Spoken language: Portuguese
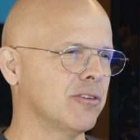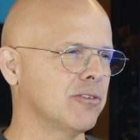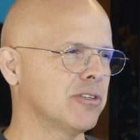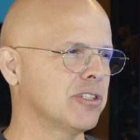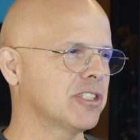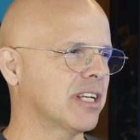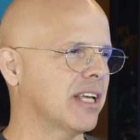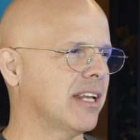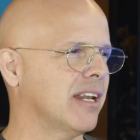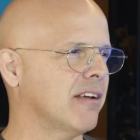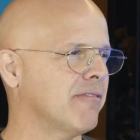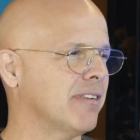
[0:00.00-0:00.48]
A
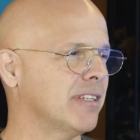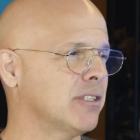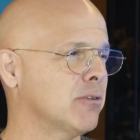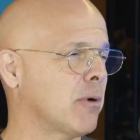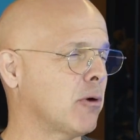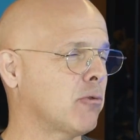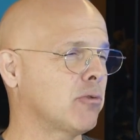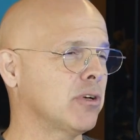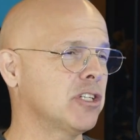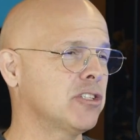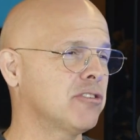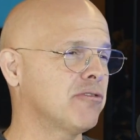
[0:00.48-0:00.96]
gente queria fazer uma
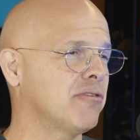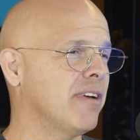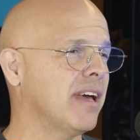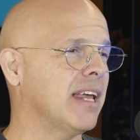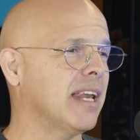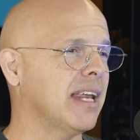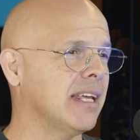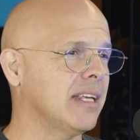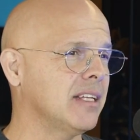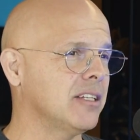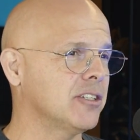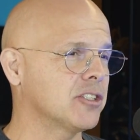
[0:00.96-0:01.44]
coisa
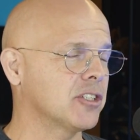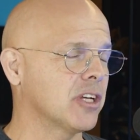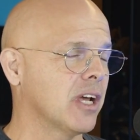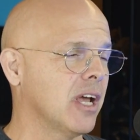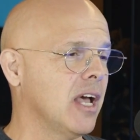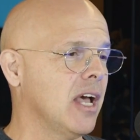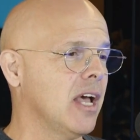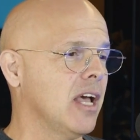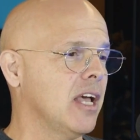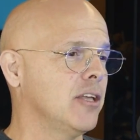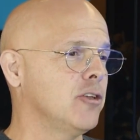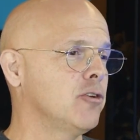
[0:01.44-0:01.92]
diferente.
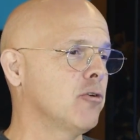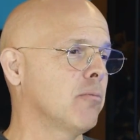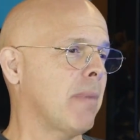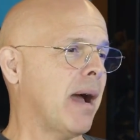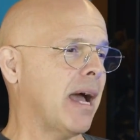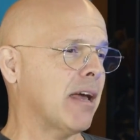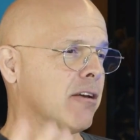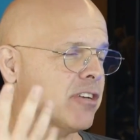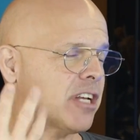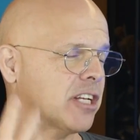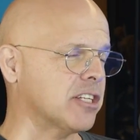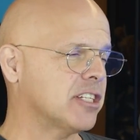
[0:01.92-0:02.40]
E o
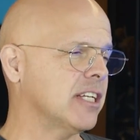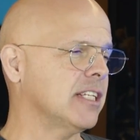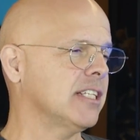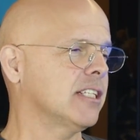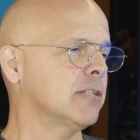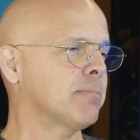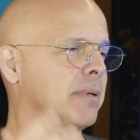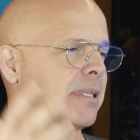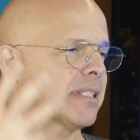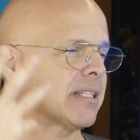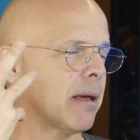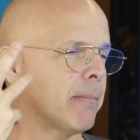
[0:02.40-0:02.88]
Mário já tinha esse
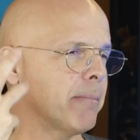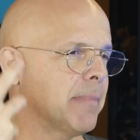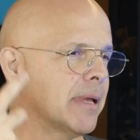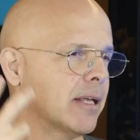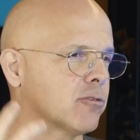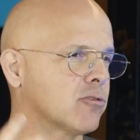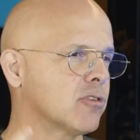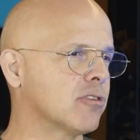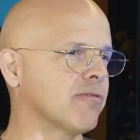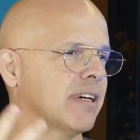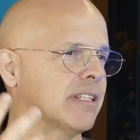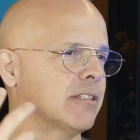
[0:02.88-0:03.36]

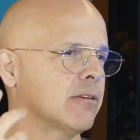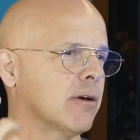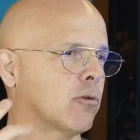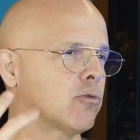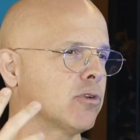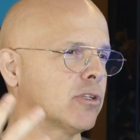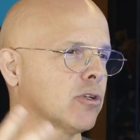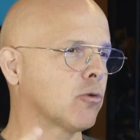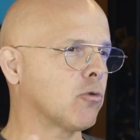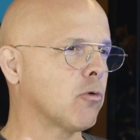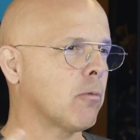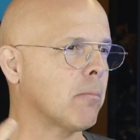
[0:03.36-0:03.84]
pensamento de fazer uma
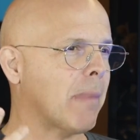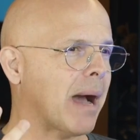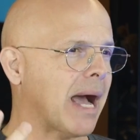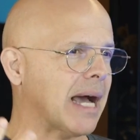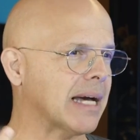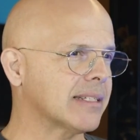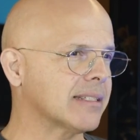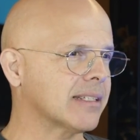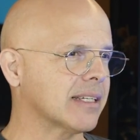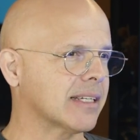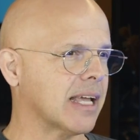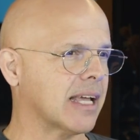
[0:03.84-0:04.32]
coisa com
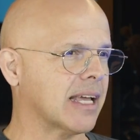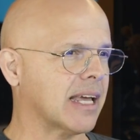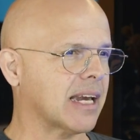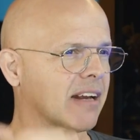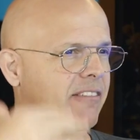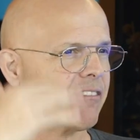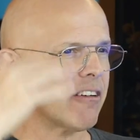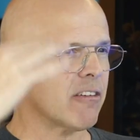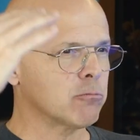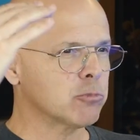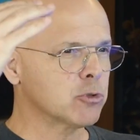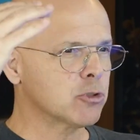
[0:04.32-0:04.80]
massa, que
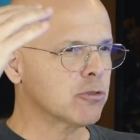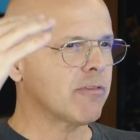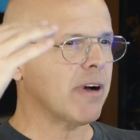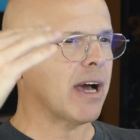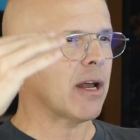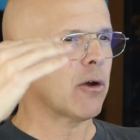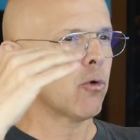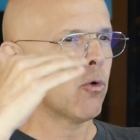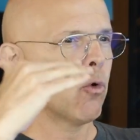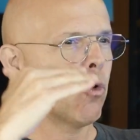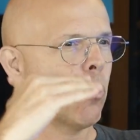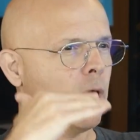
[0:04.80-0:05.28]
agrava muito
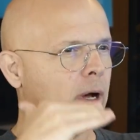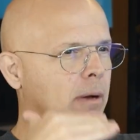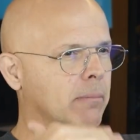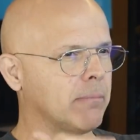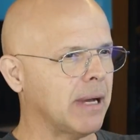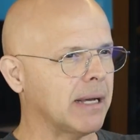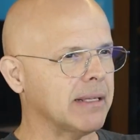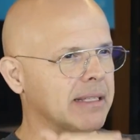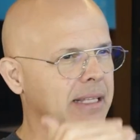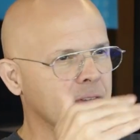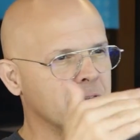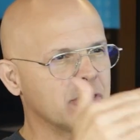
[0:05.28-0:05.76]
valor,
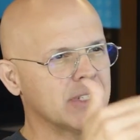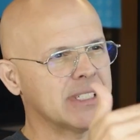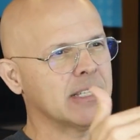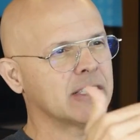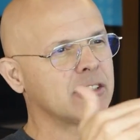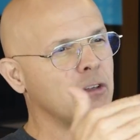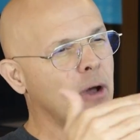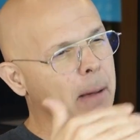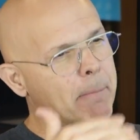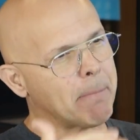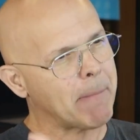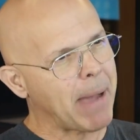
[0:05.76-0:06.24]
você
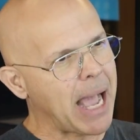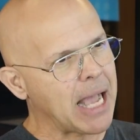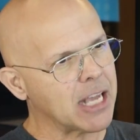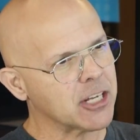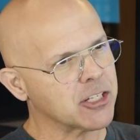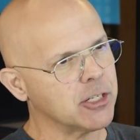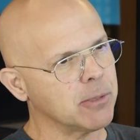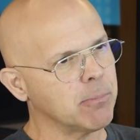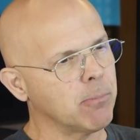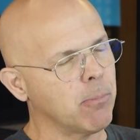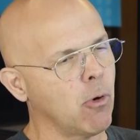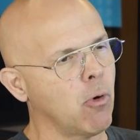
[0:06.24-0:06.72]
ter uma
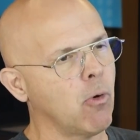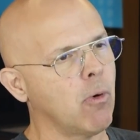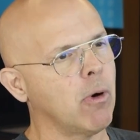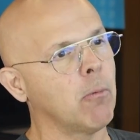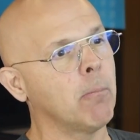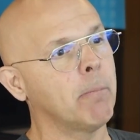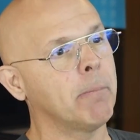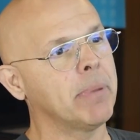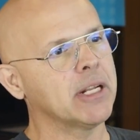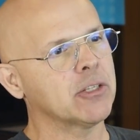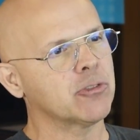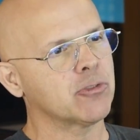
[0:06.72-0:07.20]
margem boa,
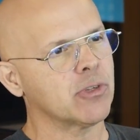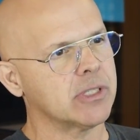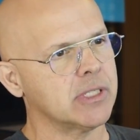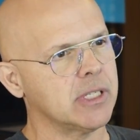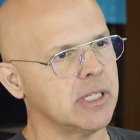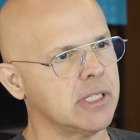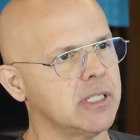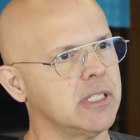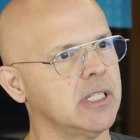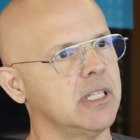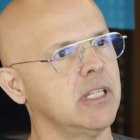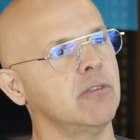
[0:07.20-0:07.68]
um preço
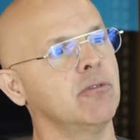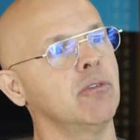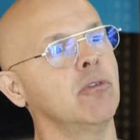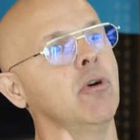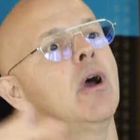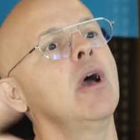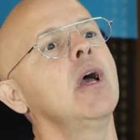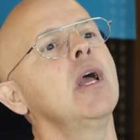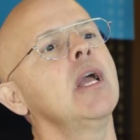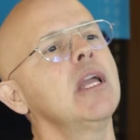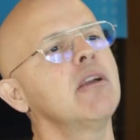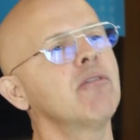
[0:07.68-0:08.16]
acessível
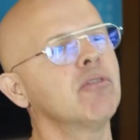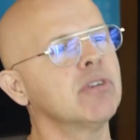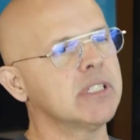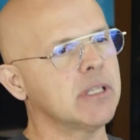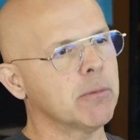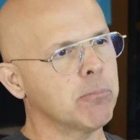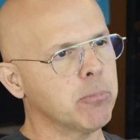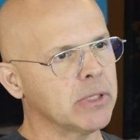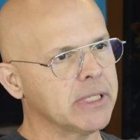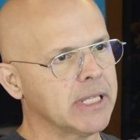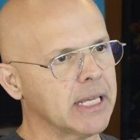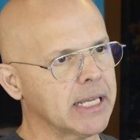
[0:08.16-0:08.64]
e você
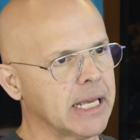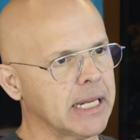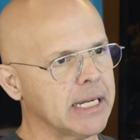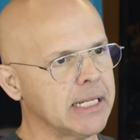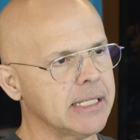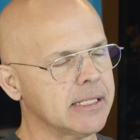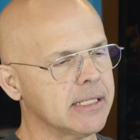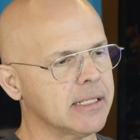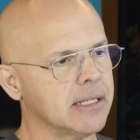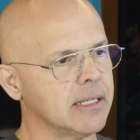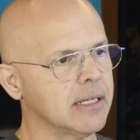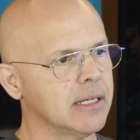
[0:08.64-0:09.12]
poder
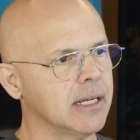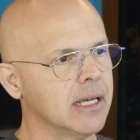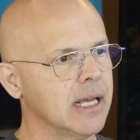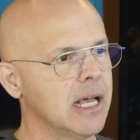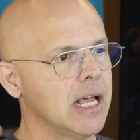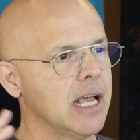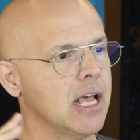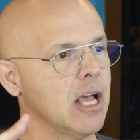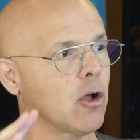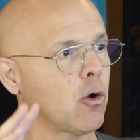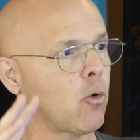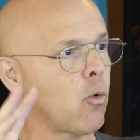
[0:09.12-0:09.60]
crescer.
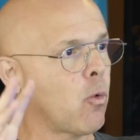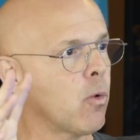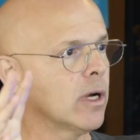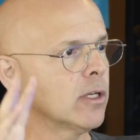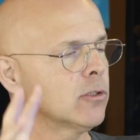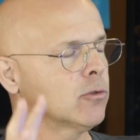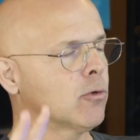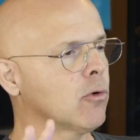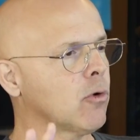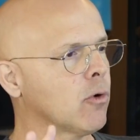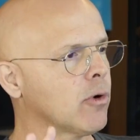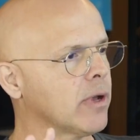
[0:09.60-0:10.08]

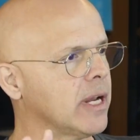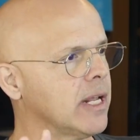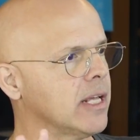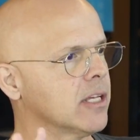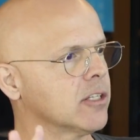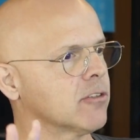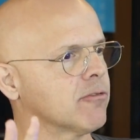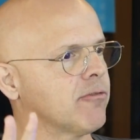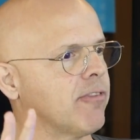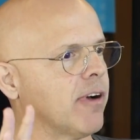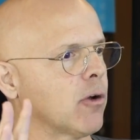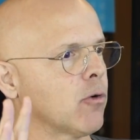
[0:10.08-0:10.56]
Quando o
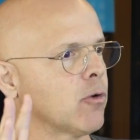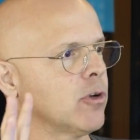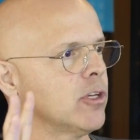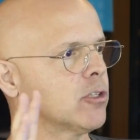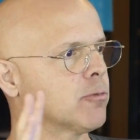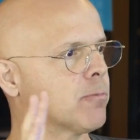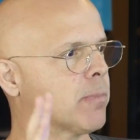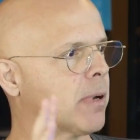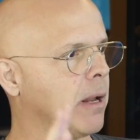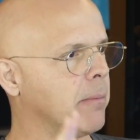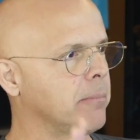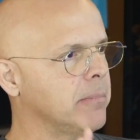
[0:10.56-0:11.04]
Lorenzo falou
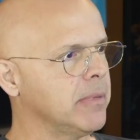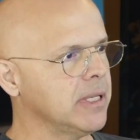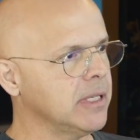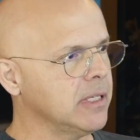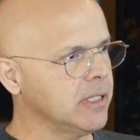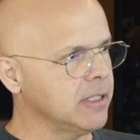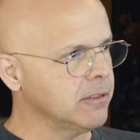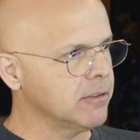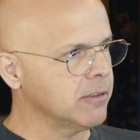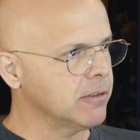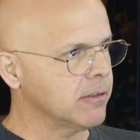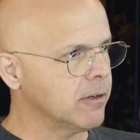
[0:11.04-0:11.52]
isso para
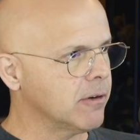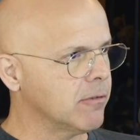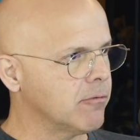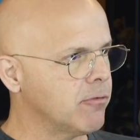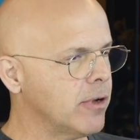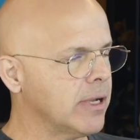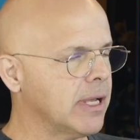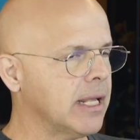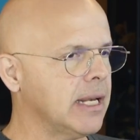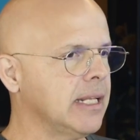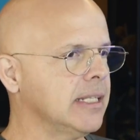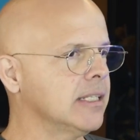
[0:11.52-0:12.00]
mim,
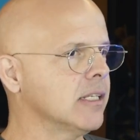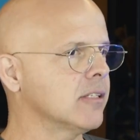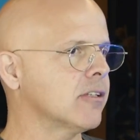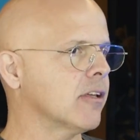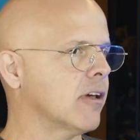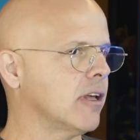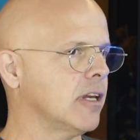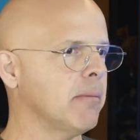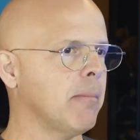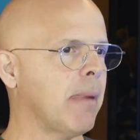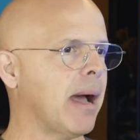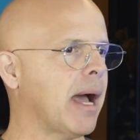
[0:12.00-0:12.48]
foi que nem
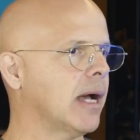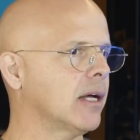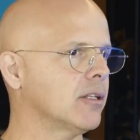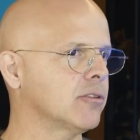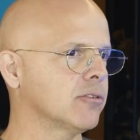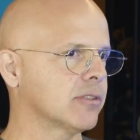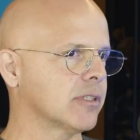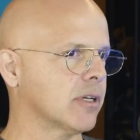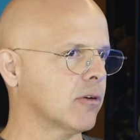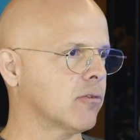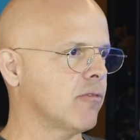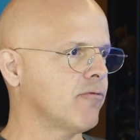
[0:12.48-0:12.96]
desenho animado,
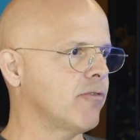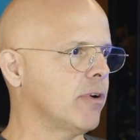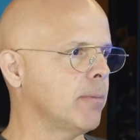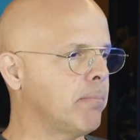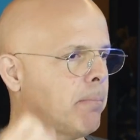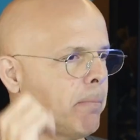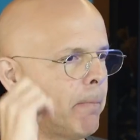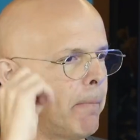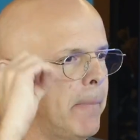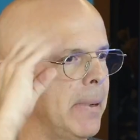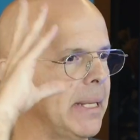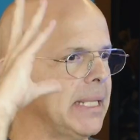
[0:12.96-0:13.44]
sacou? Foi
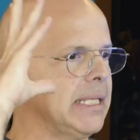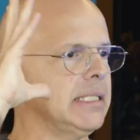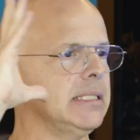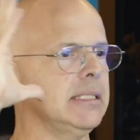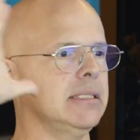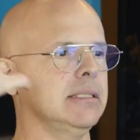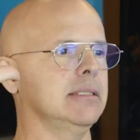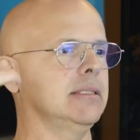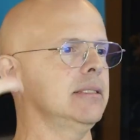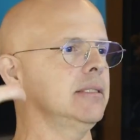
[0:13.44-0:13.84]
plim!